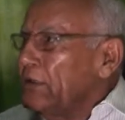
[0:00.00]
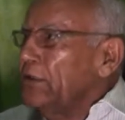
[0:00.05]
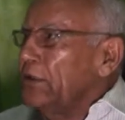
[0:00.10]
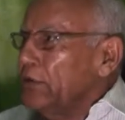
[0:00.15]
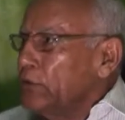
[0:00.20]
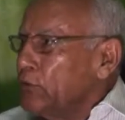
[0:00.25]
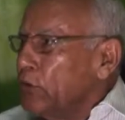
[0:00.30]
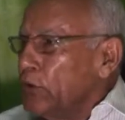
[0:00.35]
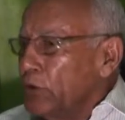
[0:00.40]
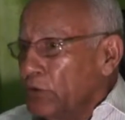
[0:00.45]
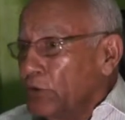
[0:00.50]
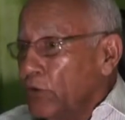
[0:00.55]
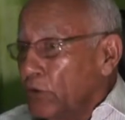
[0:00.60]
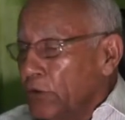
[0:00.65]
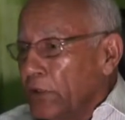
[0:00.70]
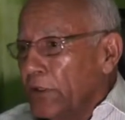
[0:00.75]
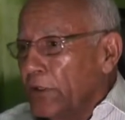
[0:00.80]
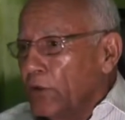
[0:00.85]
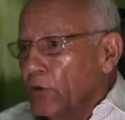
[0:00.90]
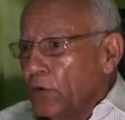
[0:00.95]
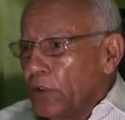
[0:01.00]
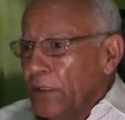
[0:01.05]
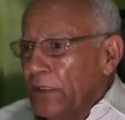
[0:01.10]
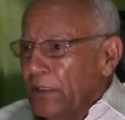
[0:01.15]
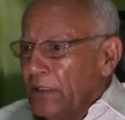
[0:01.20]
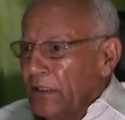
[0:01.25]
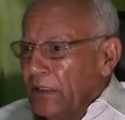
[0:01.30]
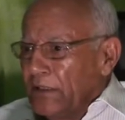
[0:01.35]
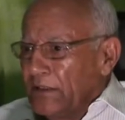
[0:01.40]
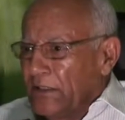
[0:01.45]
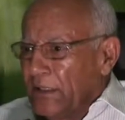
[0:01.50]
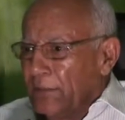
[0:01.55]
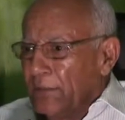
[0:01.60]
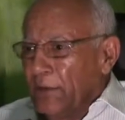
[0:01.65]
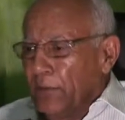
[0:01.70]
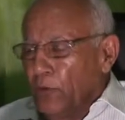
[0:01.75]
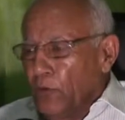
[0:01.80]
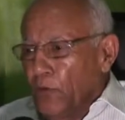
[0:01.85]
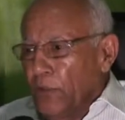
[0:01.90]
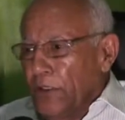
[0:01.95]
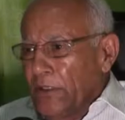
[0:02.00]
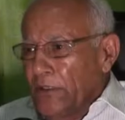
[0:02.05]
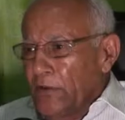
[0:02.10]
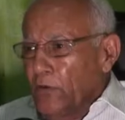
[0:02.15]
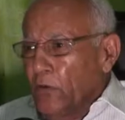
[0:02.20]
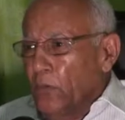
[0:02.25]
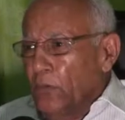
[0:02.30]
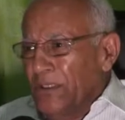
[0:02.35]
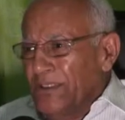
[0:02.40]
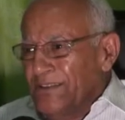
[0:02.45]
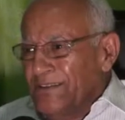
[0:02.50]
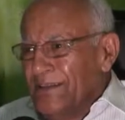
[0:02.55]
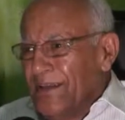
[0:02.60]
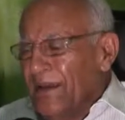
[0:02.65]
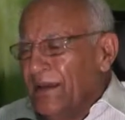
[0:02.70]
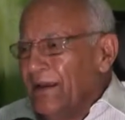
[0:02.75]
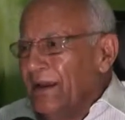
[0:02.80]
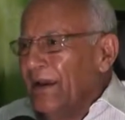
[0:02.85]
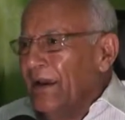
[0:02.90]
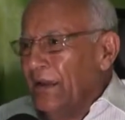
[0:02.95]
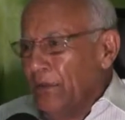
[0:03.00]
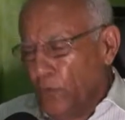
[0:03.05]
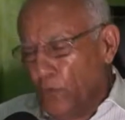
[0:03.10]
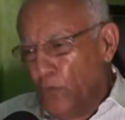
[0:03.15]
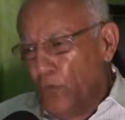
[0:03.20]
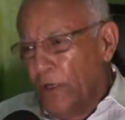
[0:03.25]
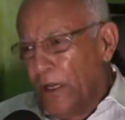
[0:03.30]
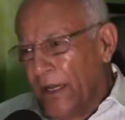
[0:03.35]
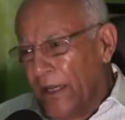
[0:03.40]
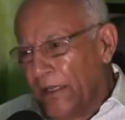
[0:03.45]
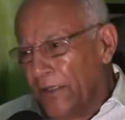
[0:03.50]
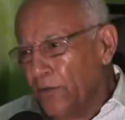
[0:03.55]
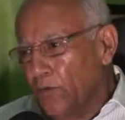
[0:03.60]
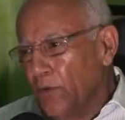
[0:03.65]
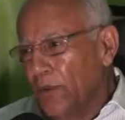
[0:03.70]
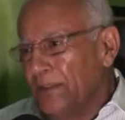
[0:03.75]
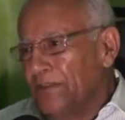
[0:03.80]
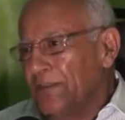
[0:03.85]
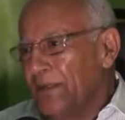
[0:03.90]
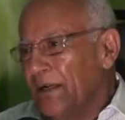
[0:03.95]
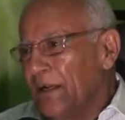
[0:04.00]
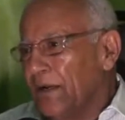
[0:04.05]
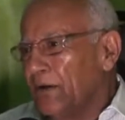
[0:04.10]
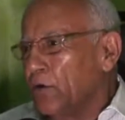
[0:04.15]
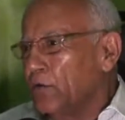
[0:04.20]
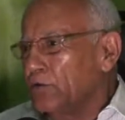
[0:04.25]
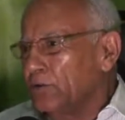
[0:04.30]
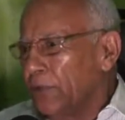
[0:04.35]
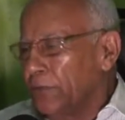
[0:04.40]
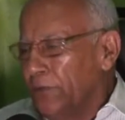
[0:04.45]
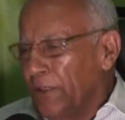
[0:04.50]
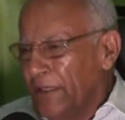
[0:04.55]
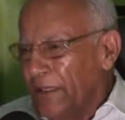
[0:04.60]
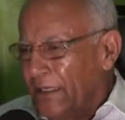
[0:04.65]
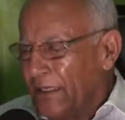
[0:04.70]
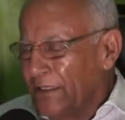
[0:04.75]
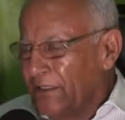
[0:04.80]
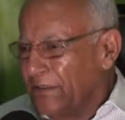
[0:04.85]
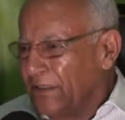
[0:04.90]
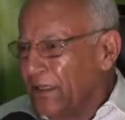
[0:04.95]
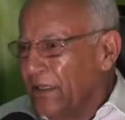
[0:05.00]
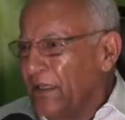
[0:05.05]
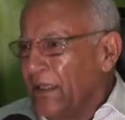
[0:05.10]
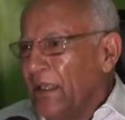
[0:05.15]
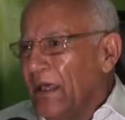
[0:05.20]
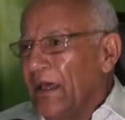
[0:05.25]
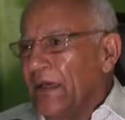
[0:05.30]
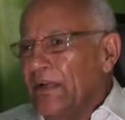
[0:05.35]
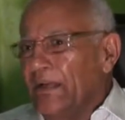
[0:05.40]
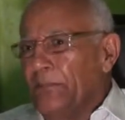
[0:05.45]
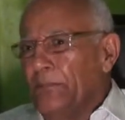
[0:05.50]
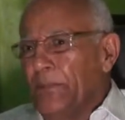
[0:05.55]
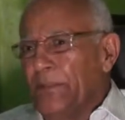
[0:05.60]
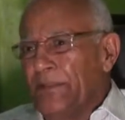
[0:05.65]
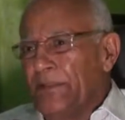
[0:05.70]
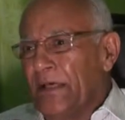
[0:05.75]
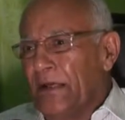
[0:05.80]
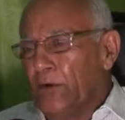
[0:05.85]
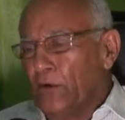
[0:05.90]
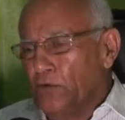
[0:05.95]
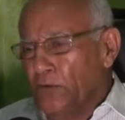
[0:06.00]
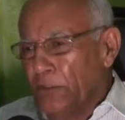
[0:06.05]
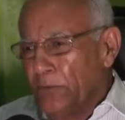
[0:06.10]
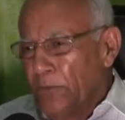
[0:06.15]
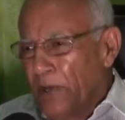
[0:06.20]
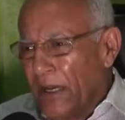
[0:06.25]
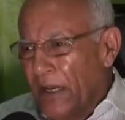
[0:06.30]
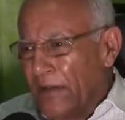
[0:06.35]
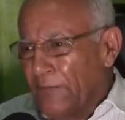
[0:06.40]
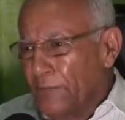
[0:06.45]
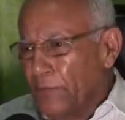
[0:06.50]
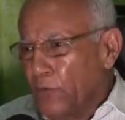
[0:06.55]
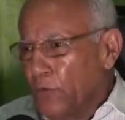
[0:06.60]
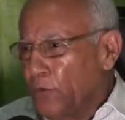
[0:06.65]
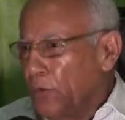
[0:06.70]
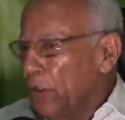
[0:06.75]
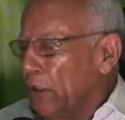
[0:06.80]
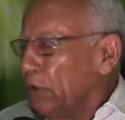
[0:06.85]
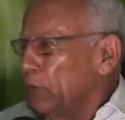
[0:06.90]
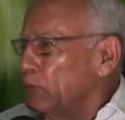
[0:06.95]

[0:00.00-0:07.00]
Y entonces yo creo que debemos de comenzar a educarnos, a hacer las cosas bien hechas, a respetar los semáforos.